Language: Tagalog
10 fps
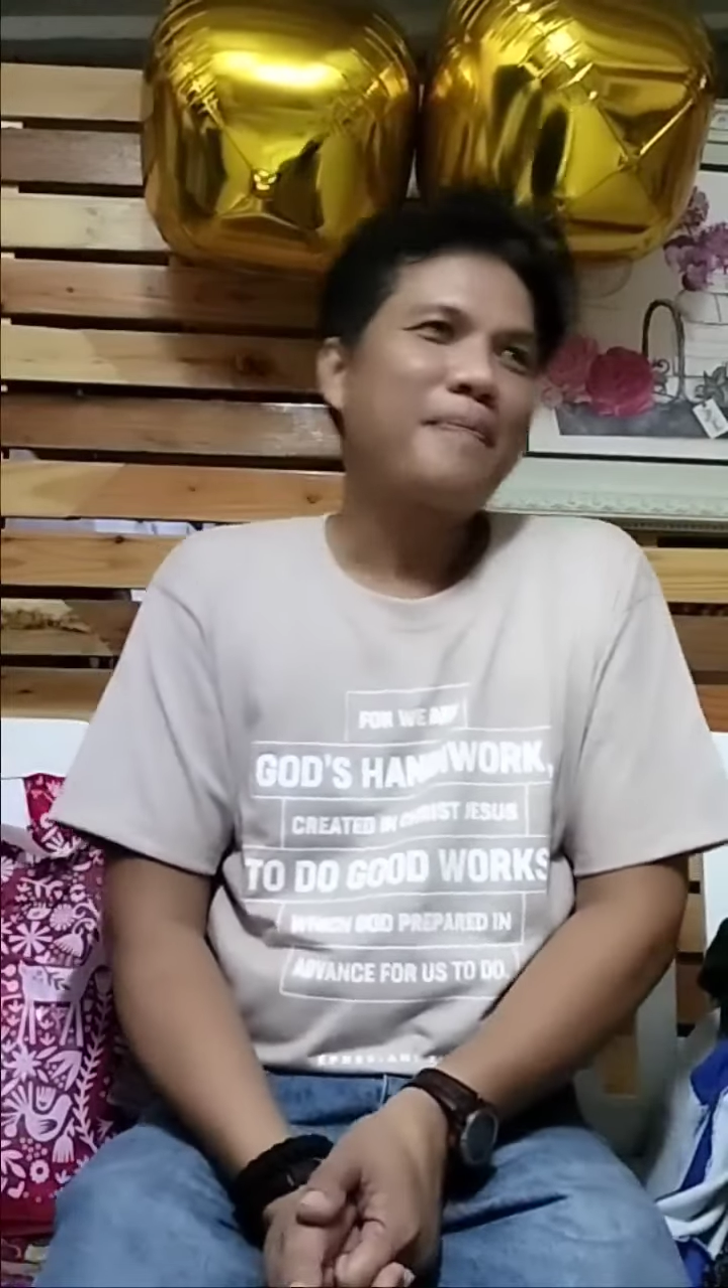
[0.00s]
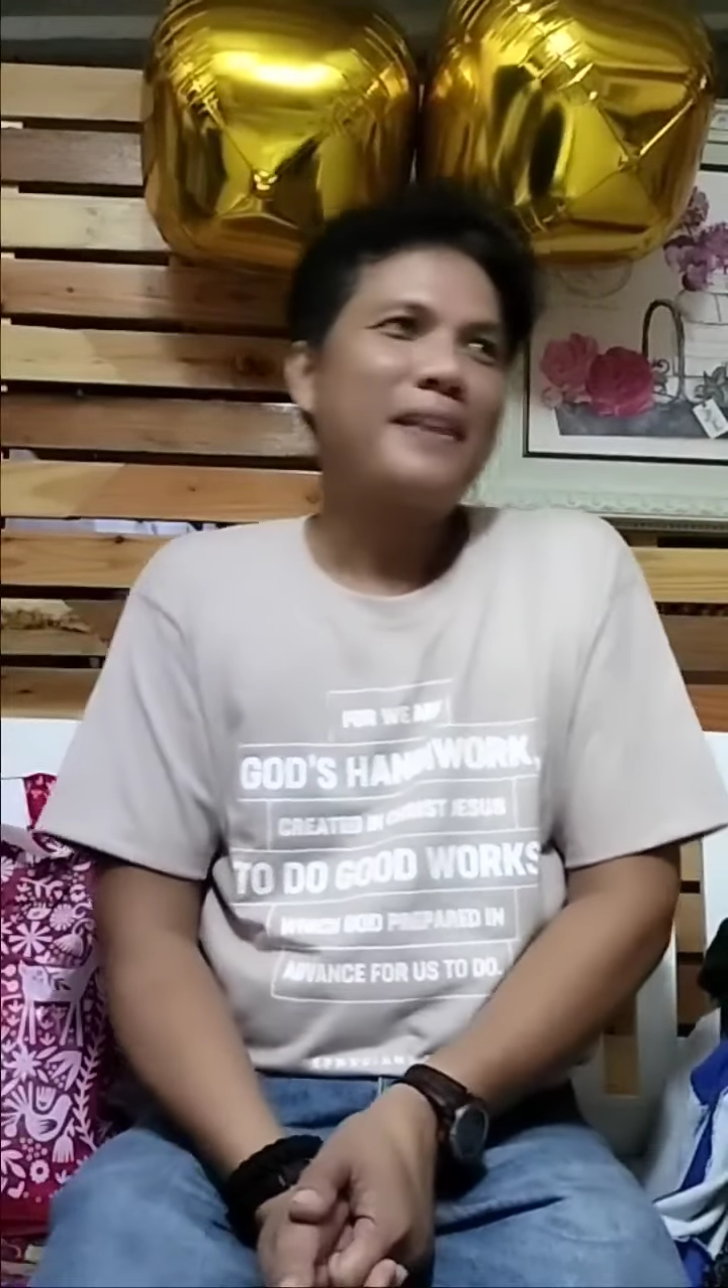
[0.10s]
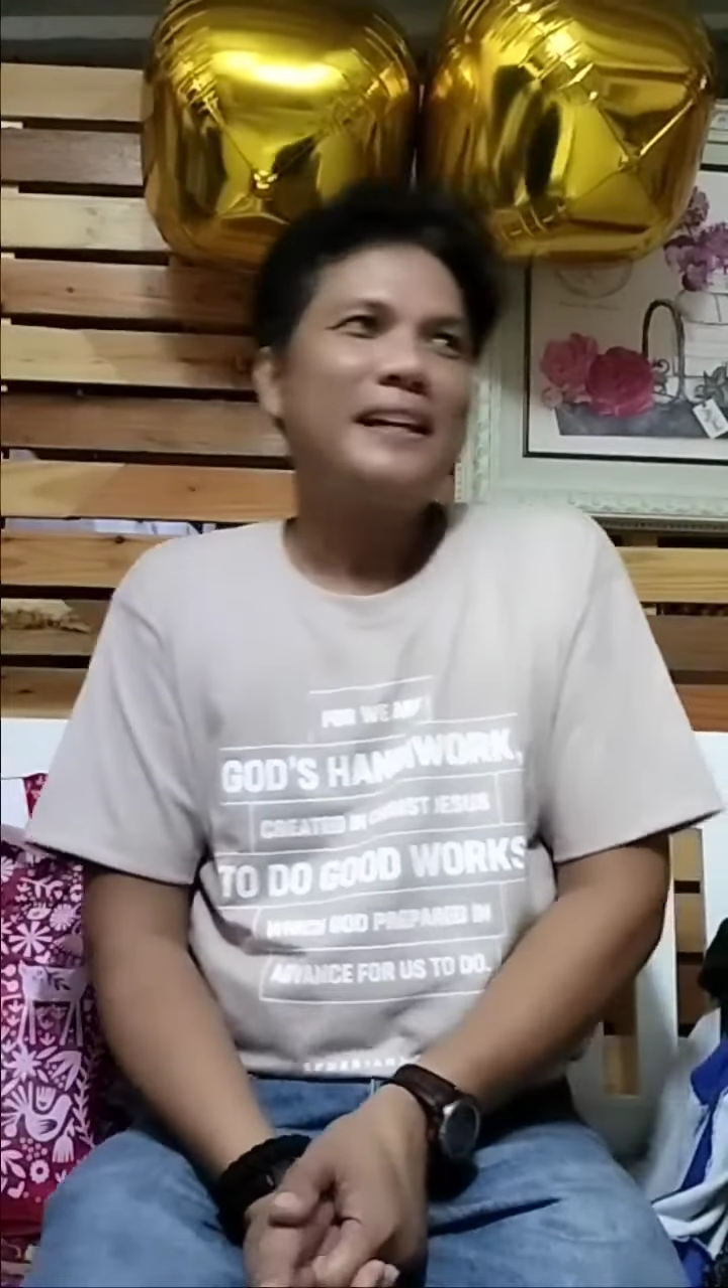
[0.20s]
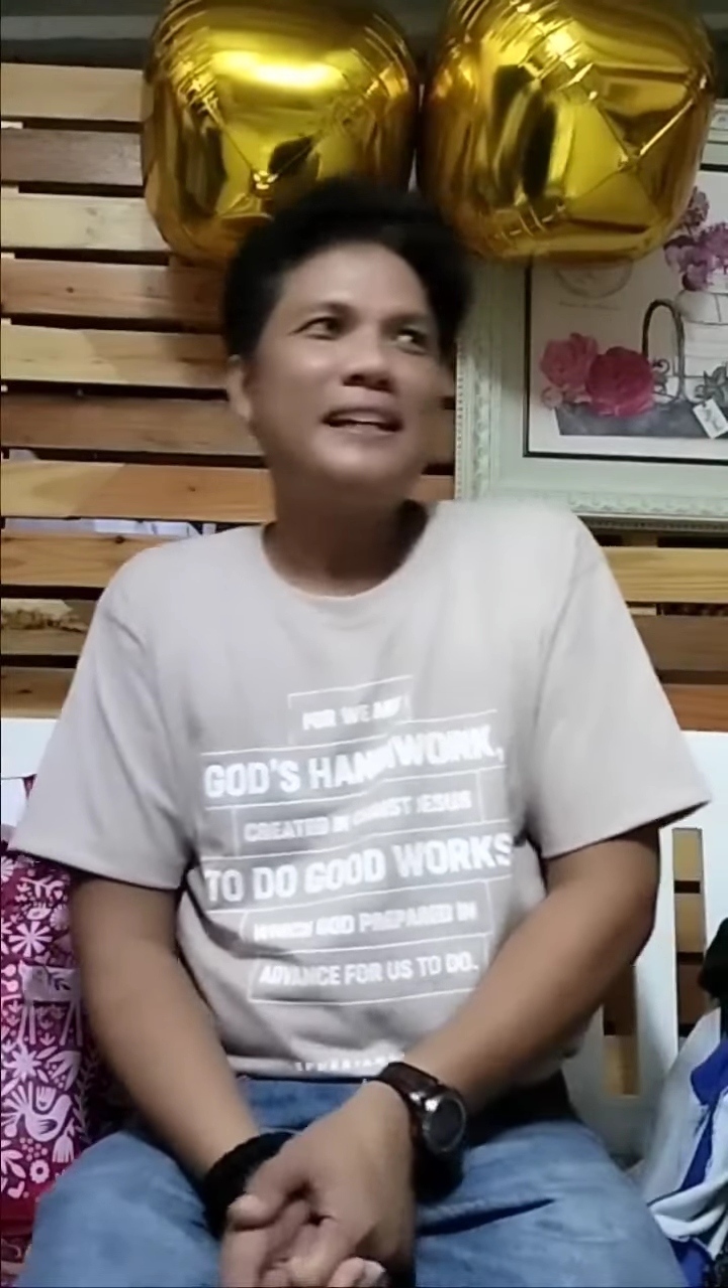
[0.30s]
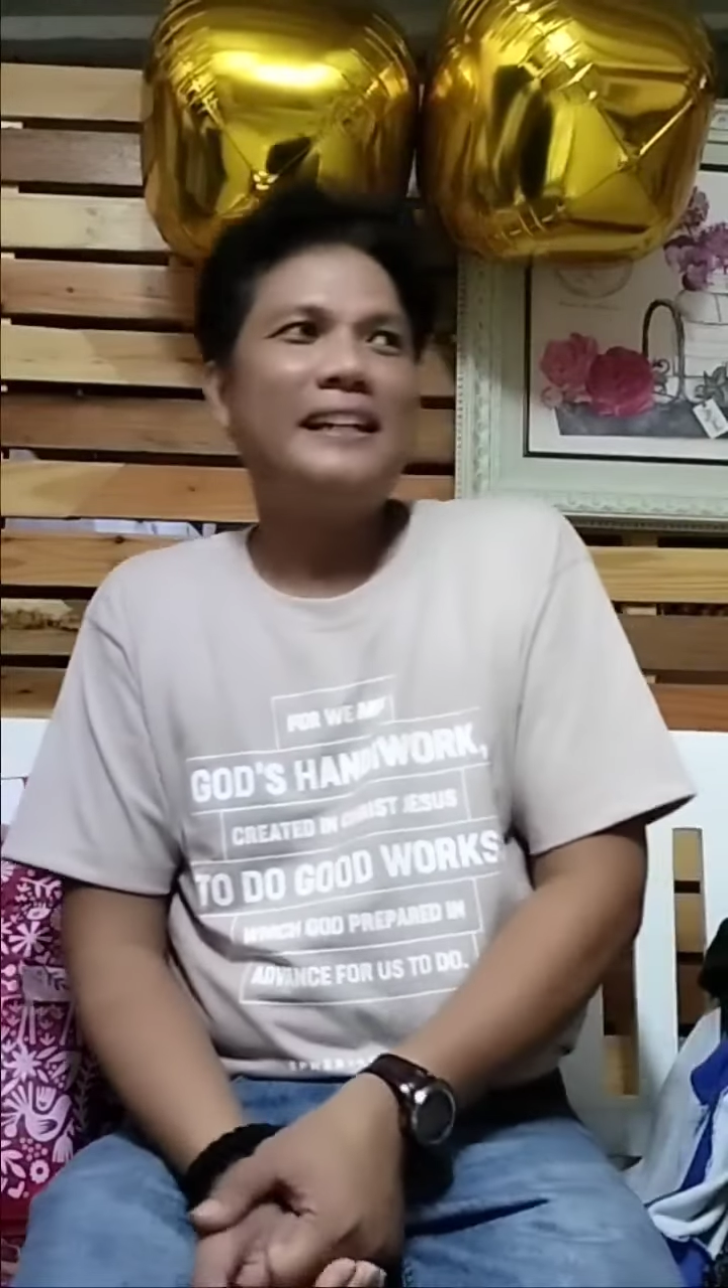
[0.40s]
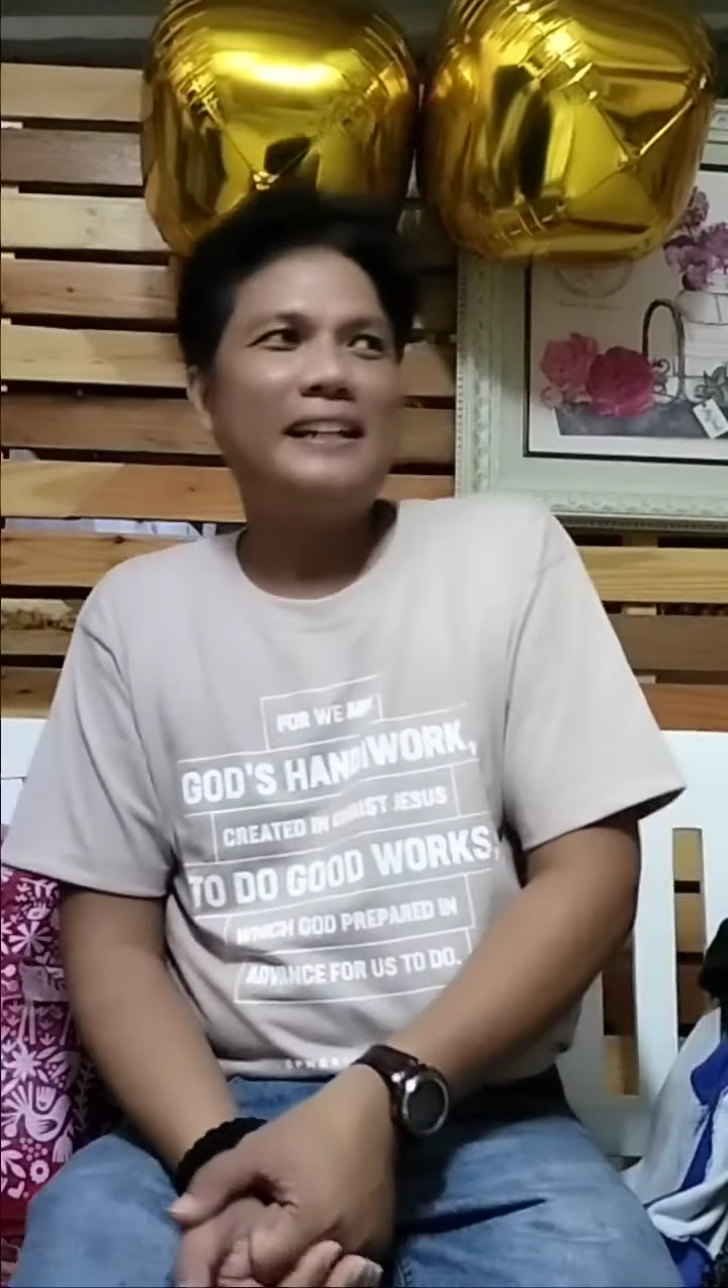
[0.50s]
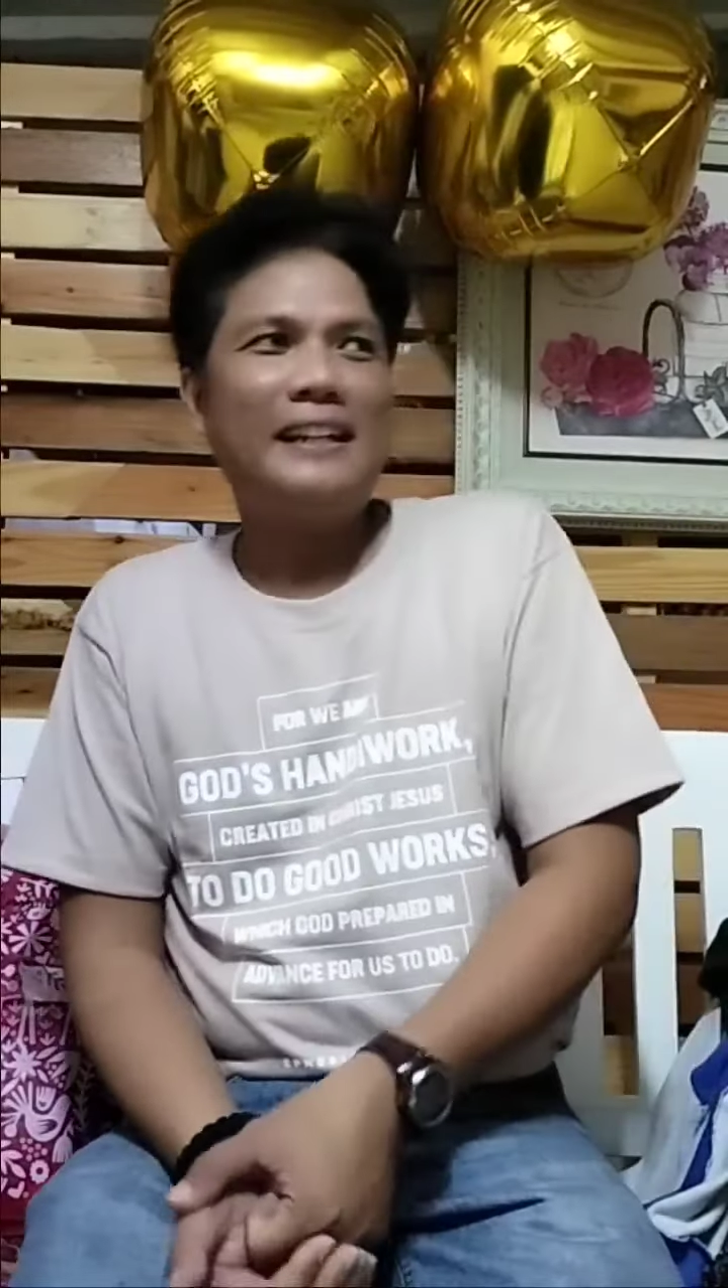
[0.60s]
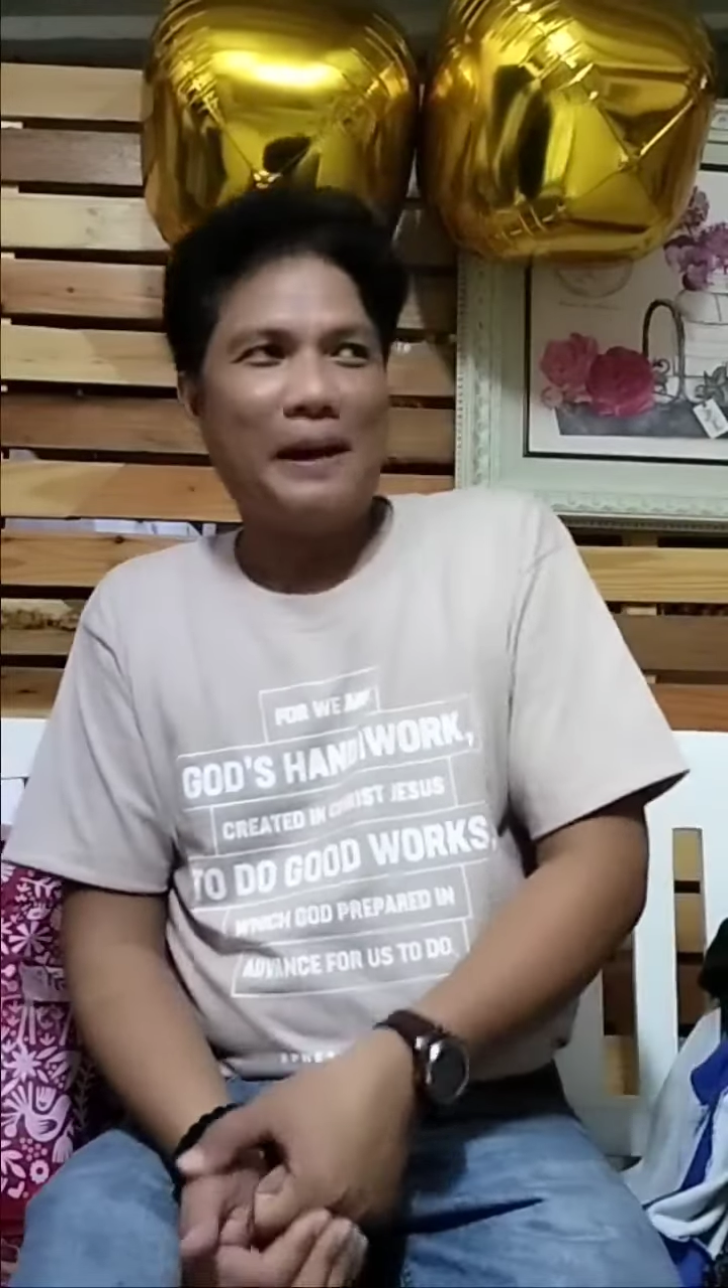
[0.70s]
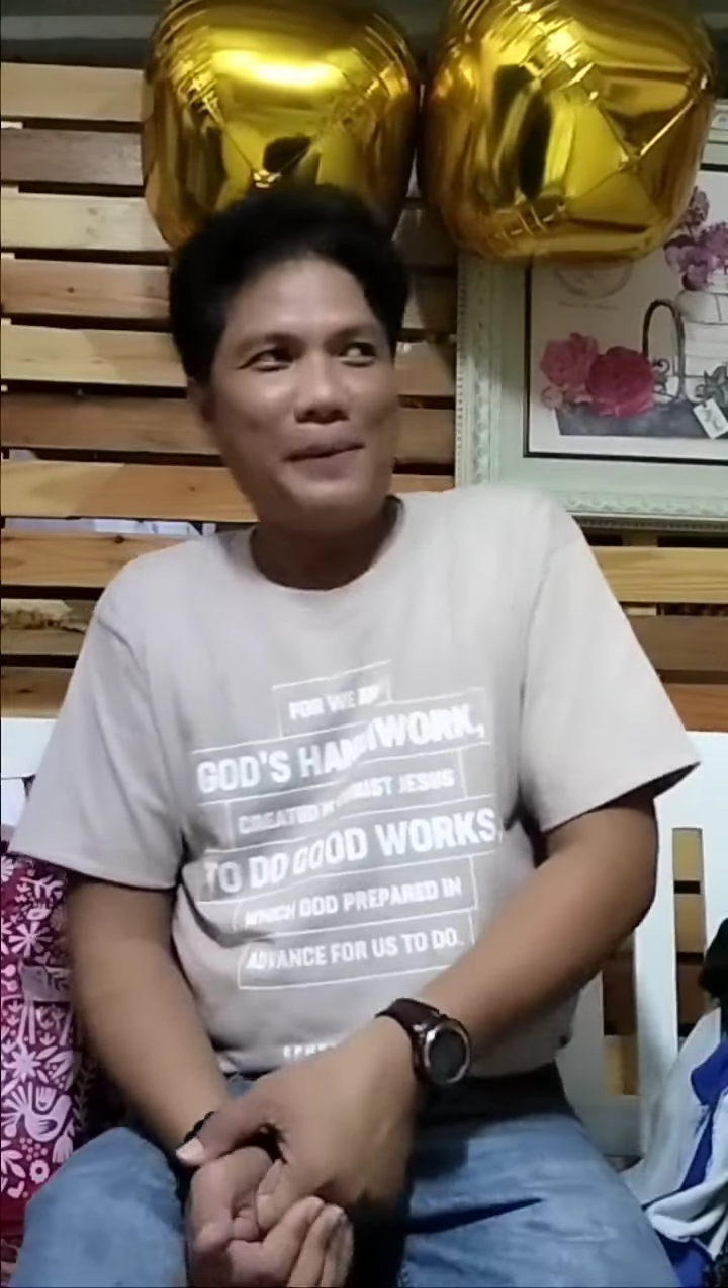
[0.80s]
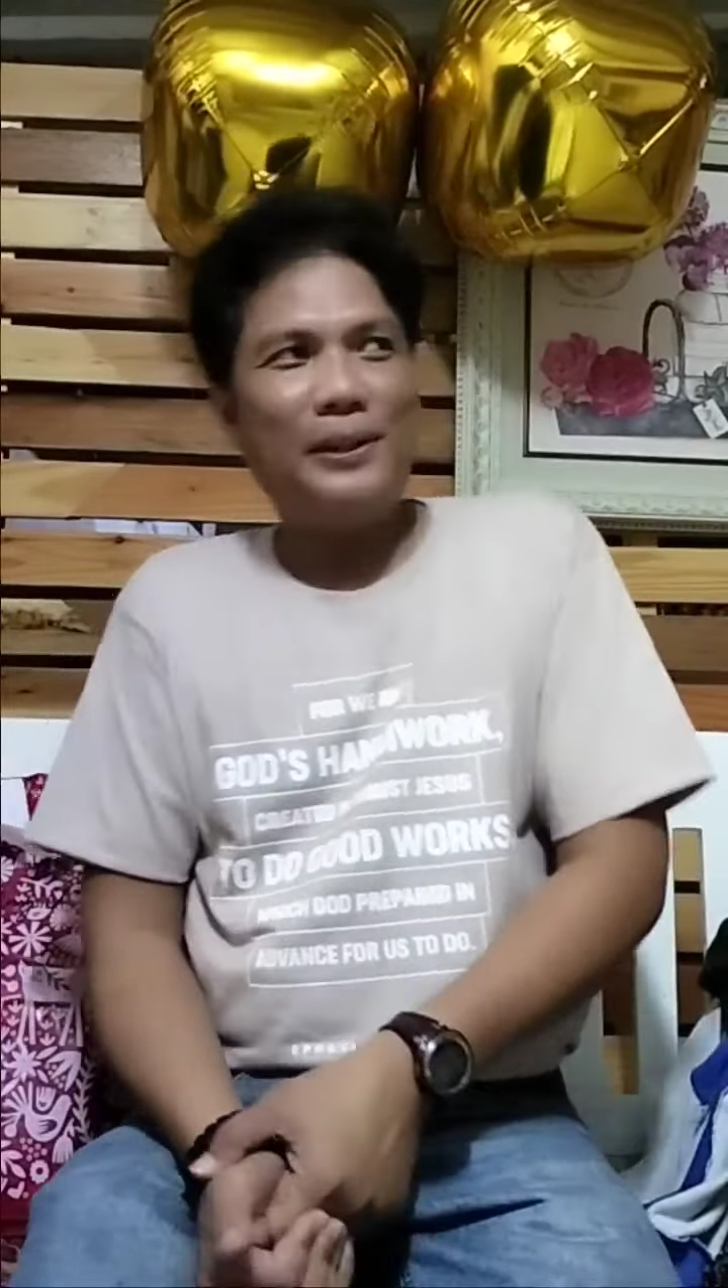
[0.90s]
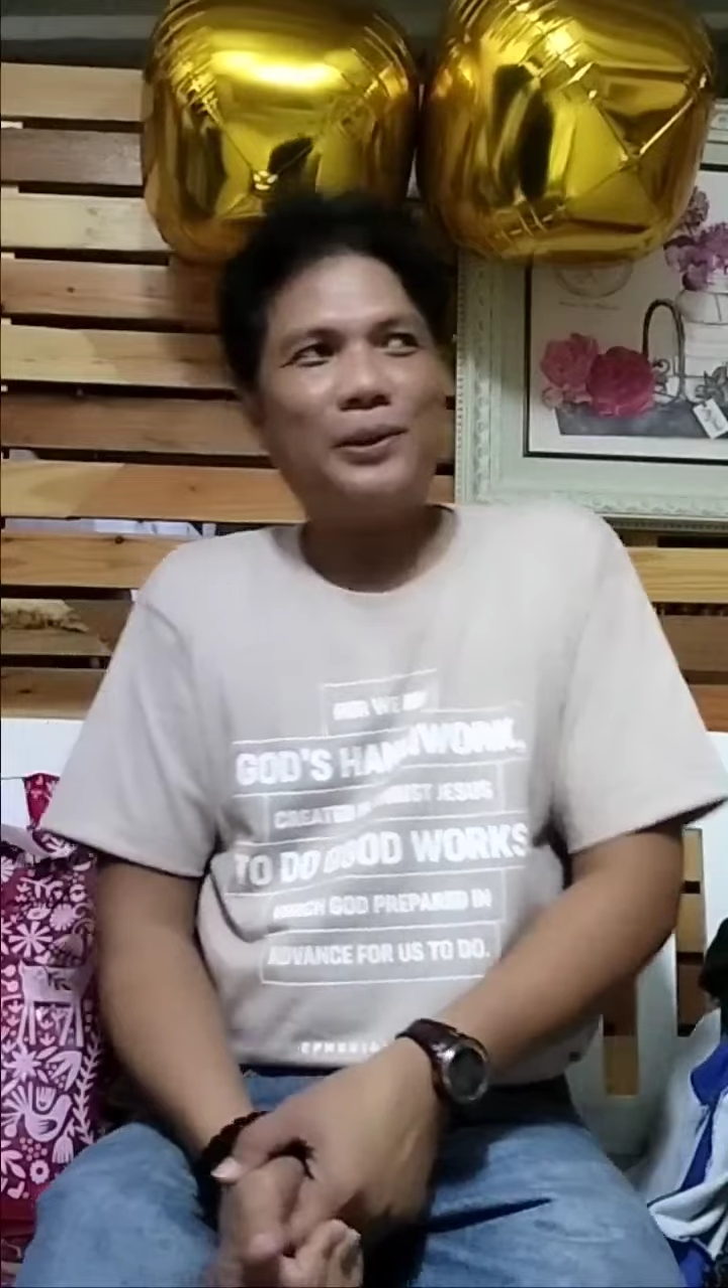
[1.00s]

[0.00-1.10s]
Eh, awan ko,